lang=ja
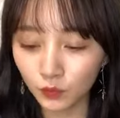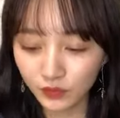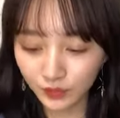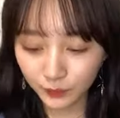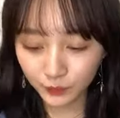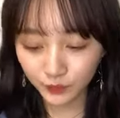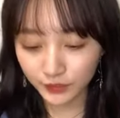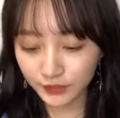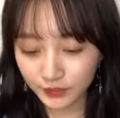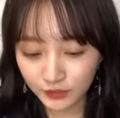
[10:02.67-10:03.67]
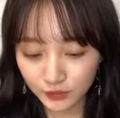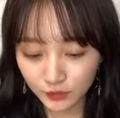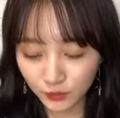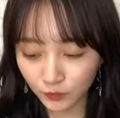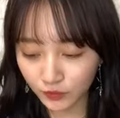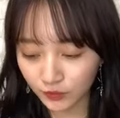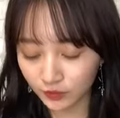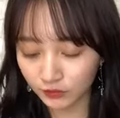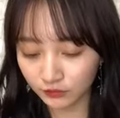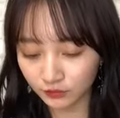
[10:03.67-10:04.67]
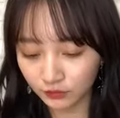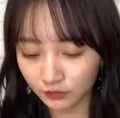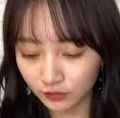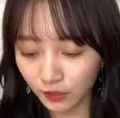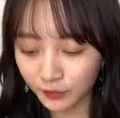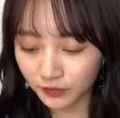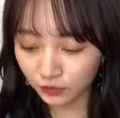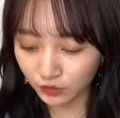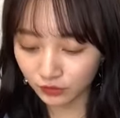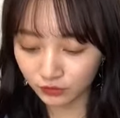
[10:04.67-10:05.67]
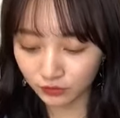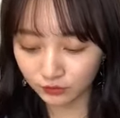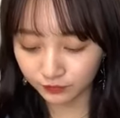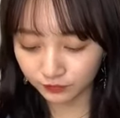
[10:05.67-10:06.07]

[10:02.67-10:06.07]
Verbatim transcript: このキーボードえ全然そんなの分からへんアマゾンで買った